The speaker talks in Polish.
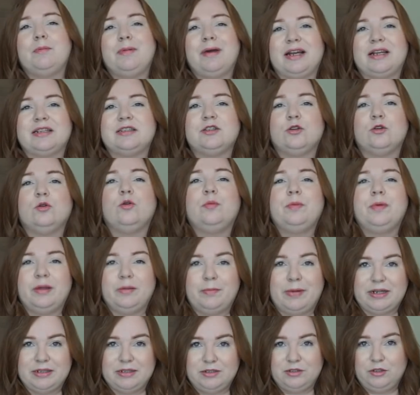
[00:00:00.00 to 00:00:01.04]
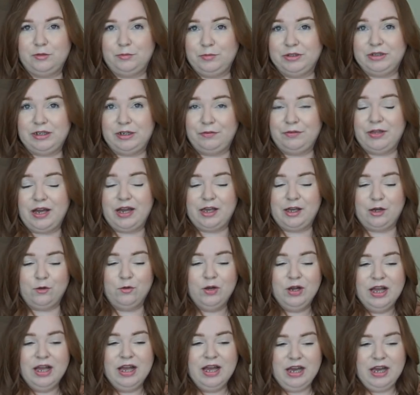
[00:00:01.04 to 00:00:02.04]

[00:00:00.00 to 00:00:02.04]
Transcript: bardzo lubię i bardzo do mnie trafiają.